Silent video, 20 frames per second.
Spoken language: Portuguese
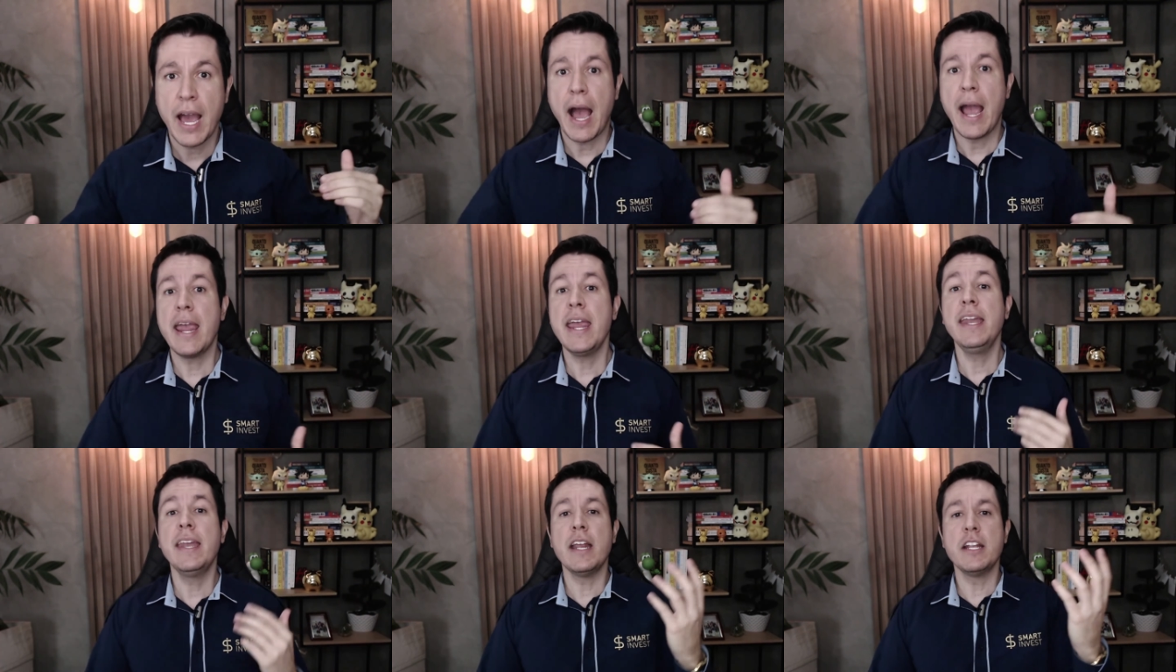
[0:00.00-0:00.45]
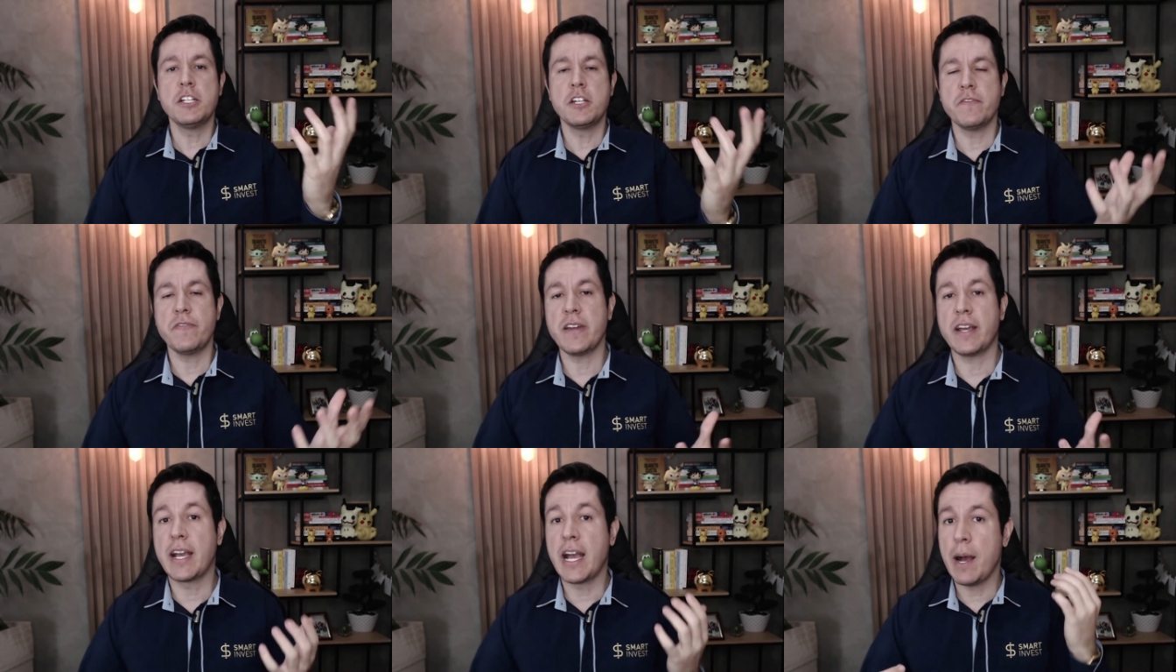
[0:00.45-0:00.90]

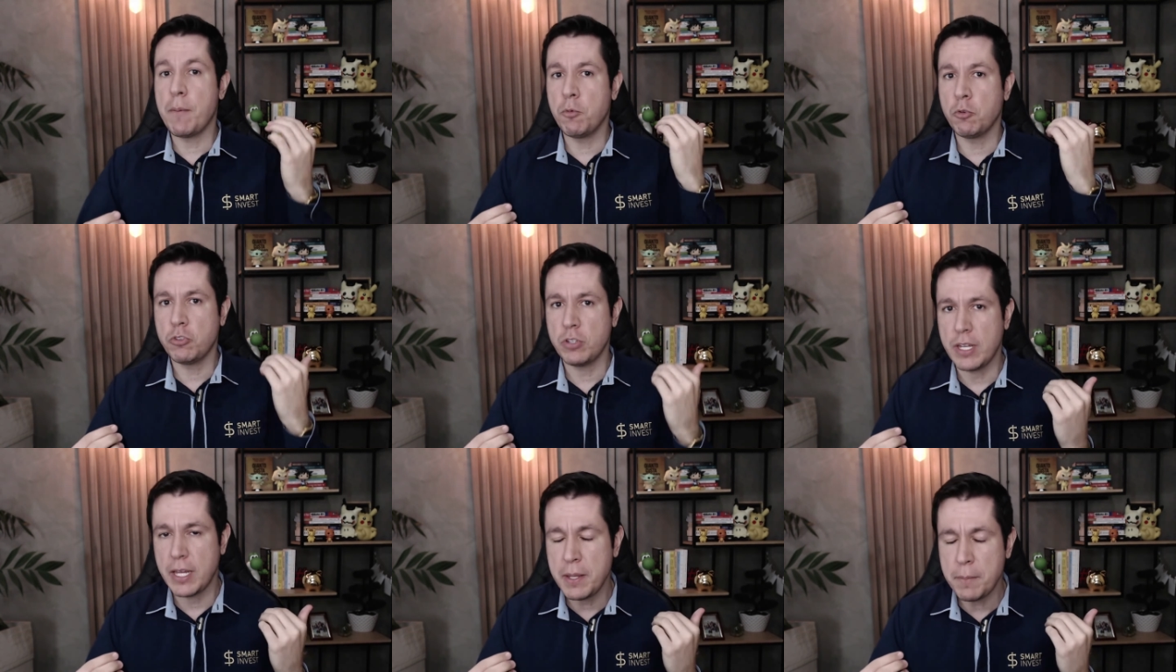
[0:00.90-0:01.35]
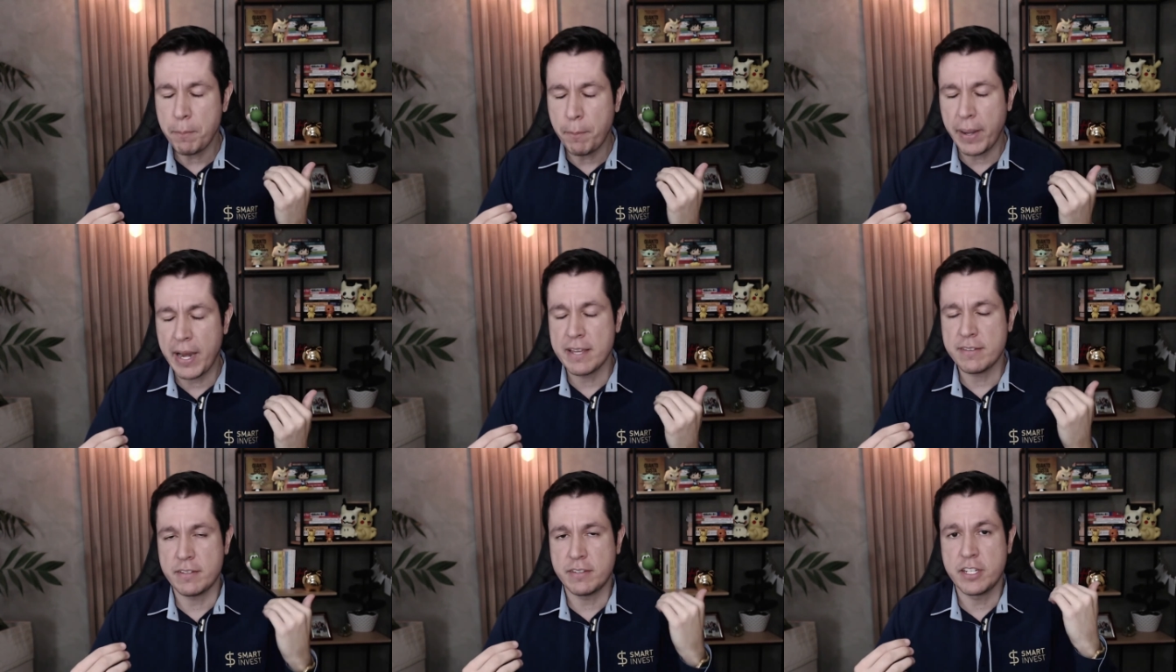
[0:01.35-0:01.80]
identificamos
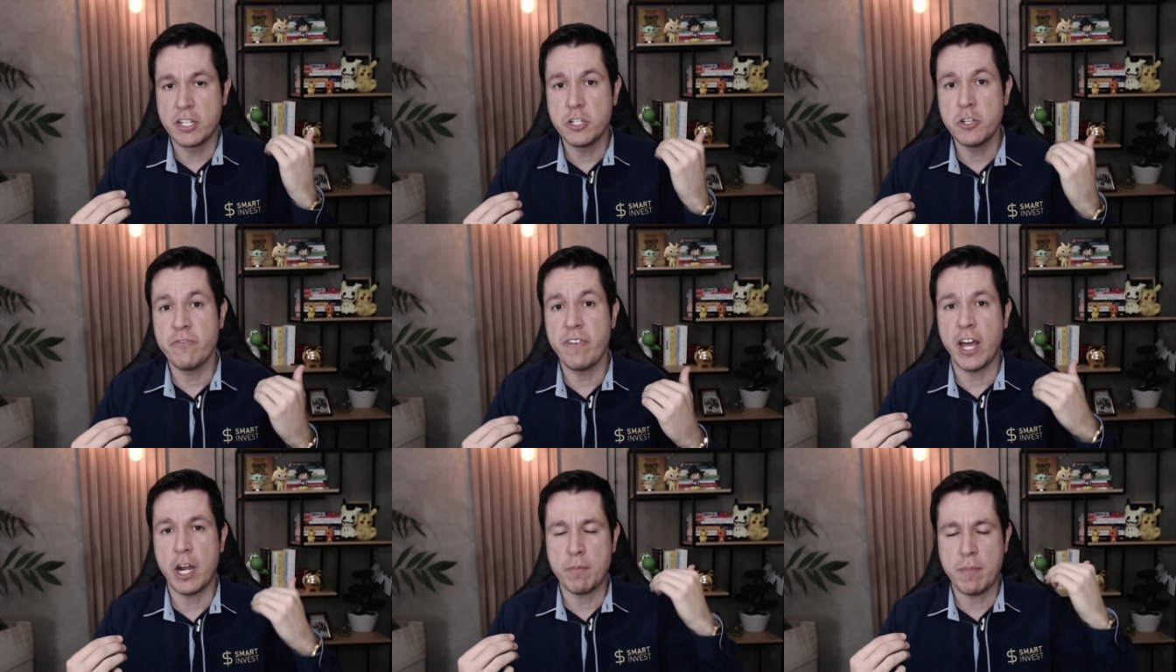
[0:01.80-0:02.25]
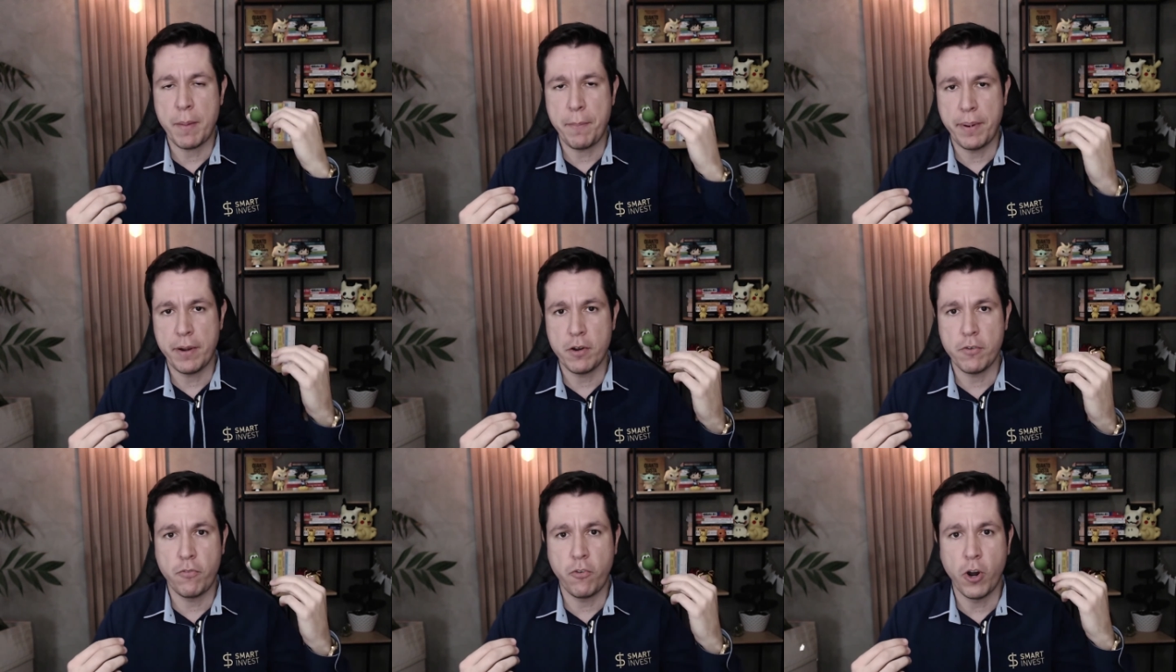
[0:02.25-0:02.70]
empresas que tiveram uma
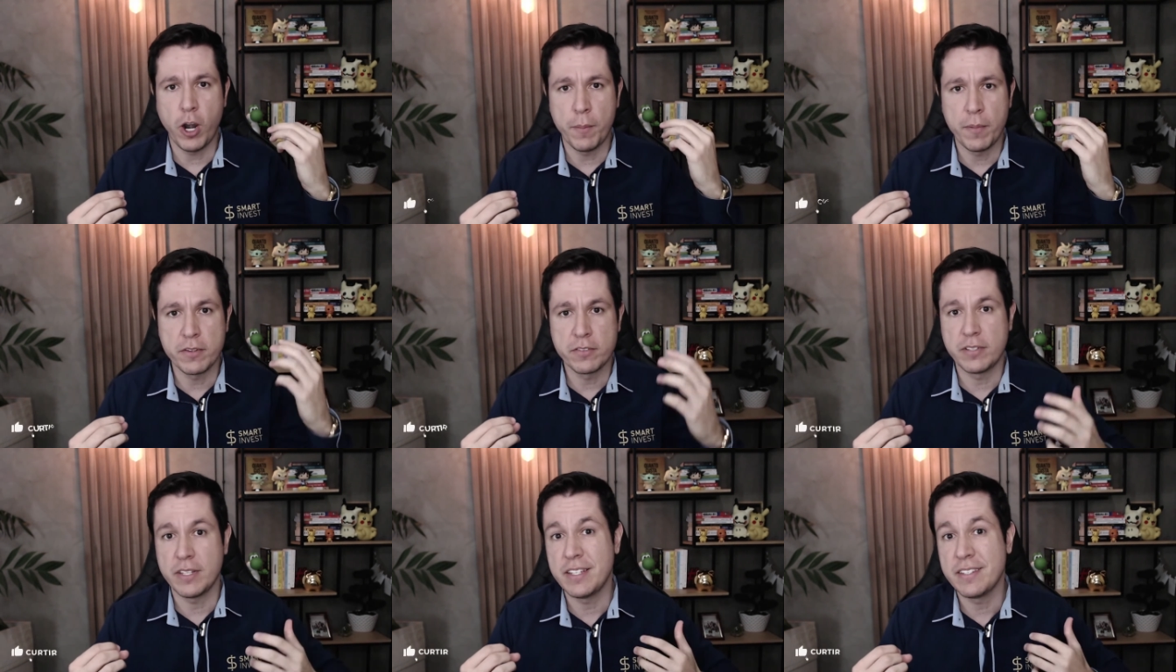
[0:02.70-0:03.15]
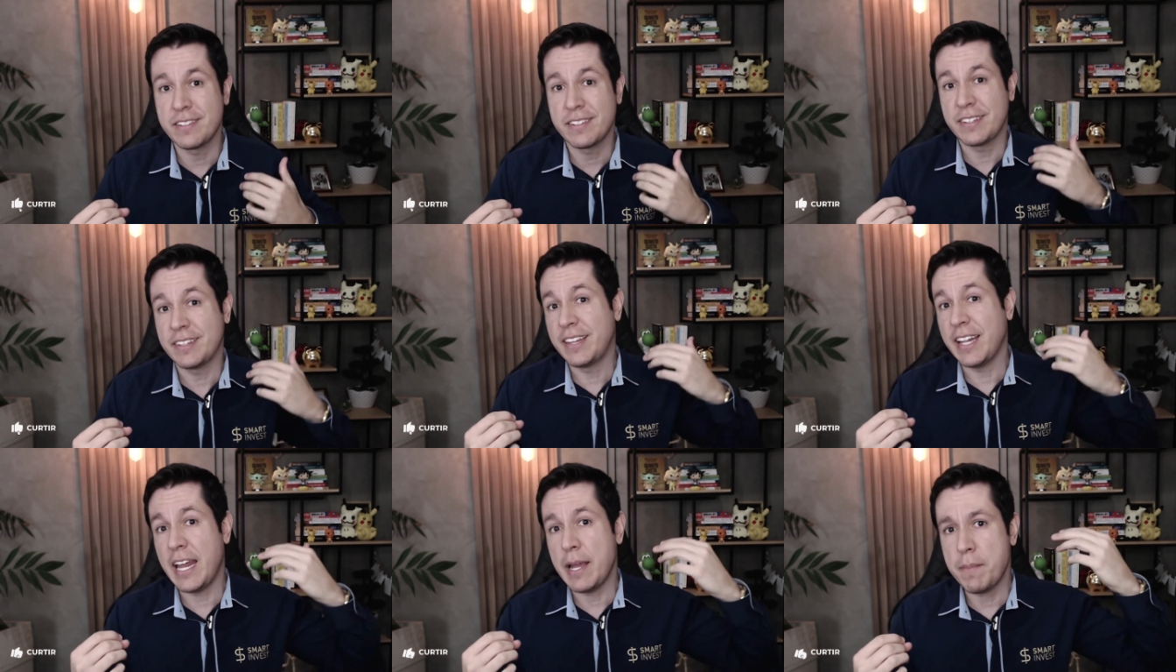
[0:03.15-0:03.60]
performance
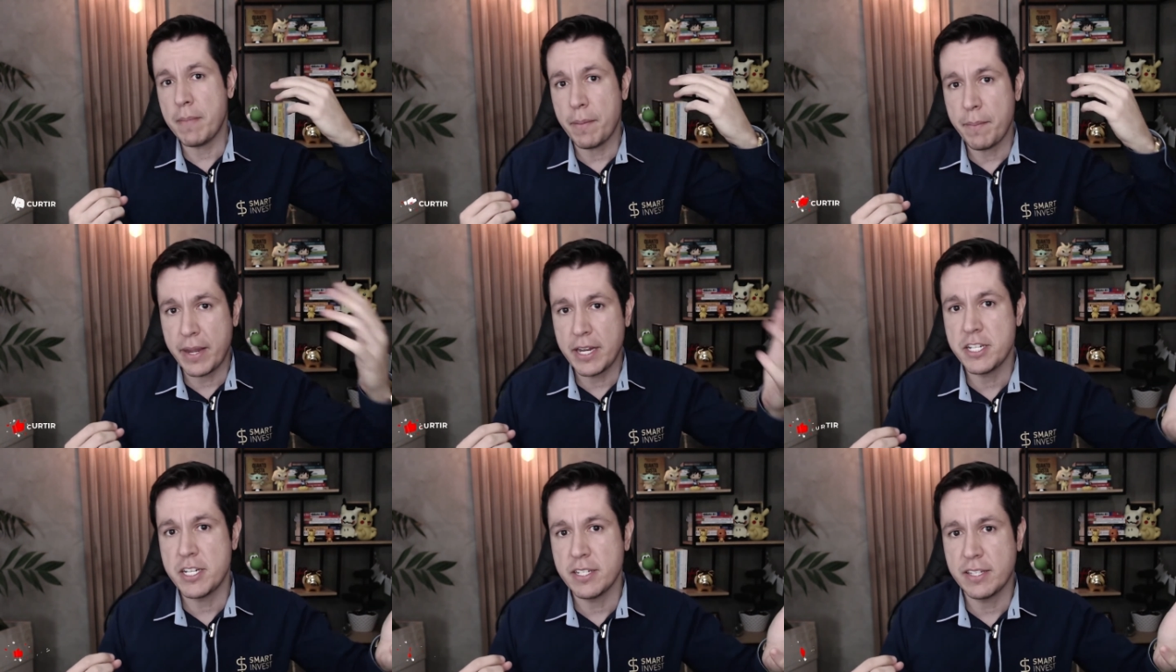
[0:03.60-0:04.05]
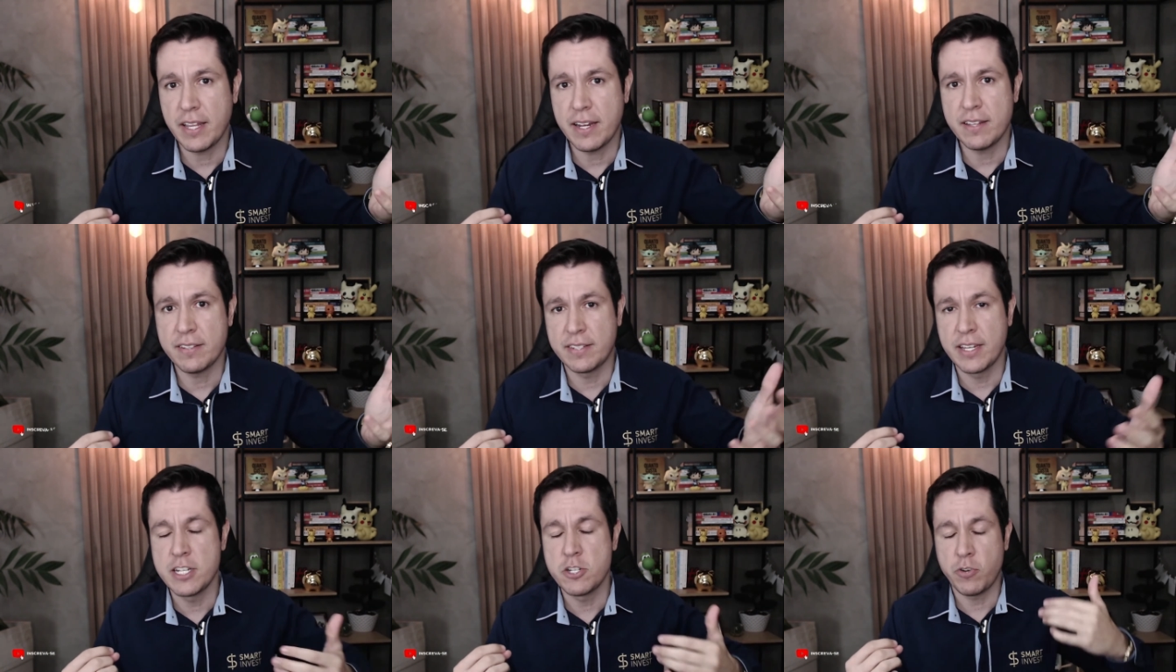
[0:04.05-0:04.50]
extremamente
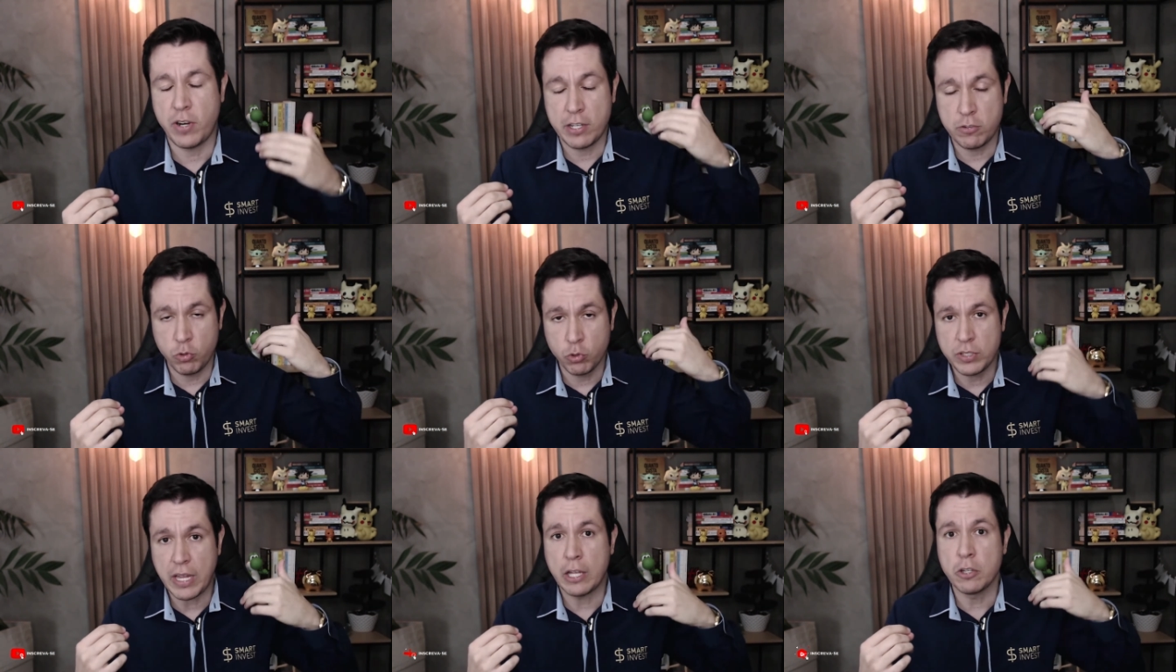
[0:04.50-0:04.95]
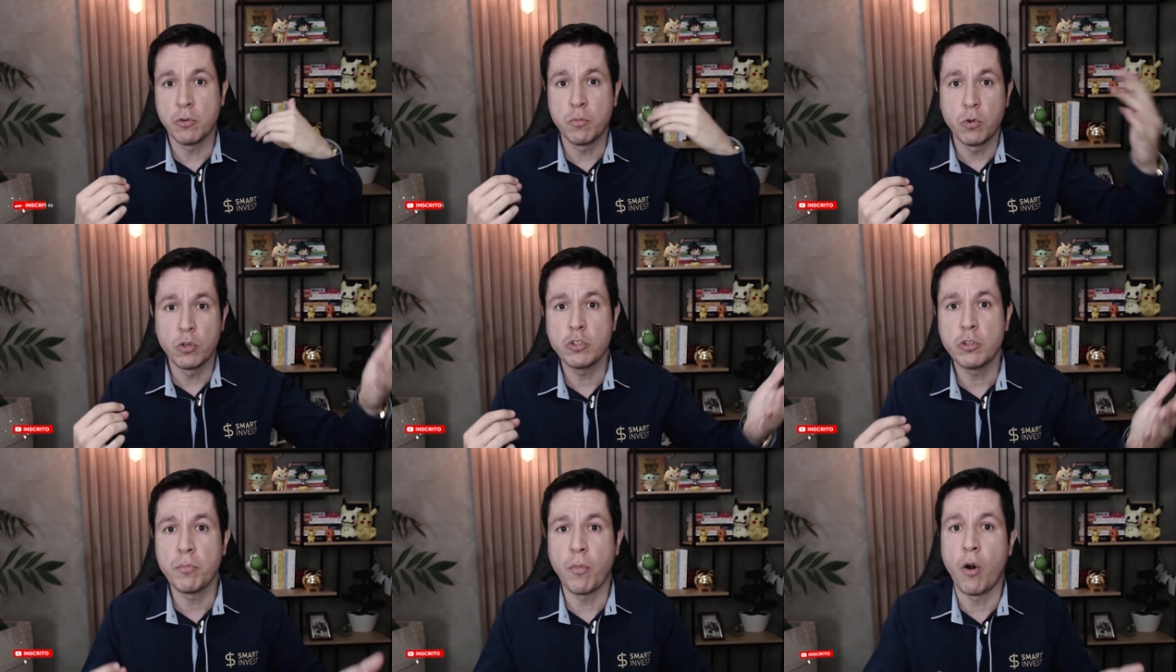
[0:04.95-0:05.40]
interessante, um resultado
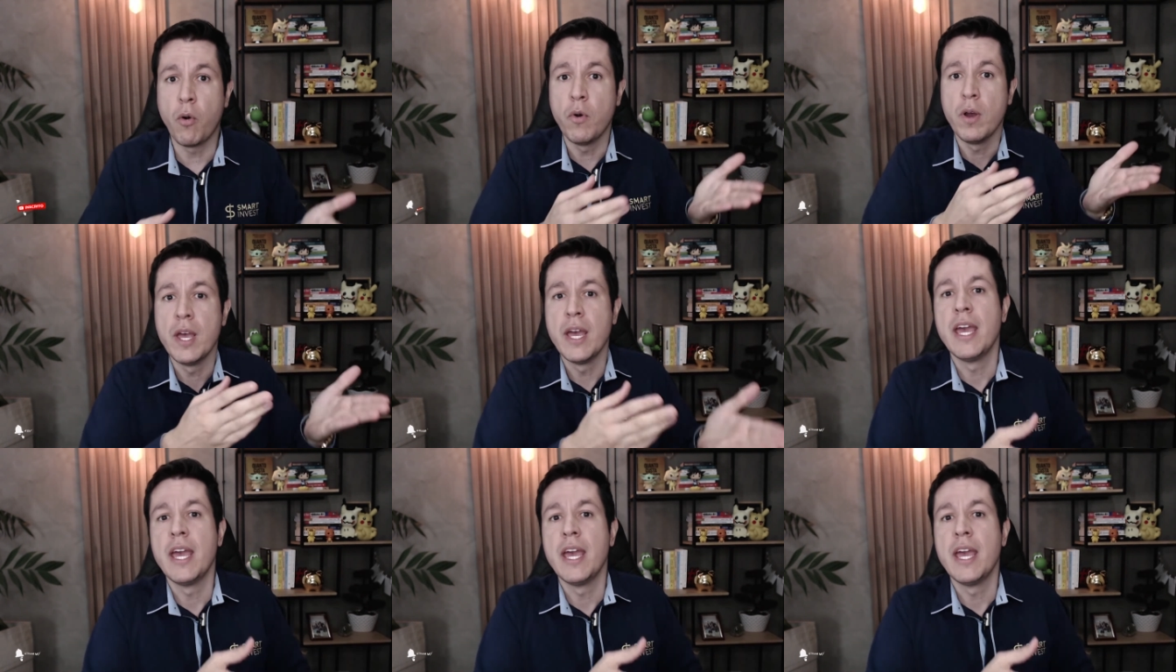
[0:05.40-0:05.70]
muito bom,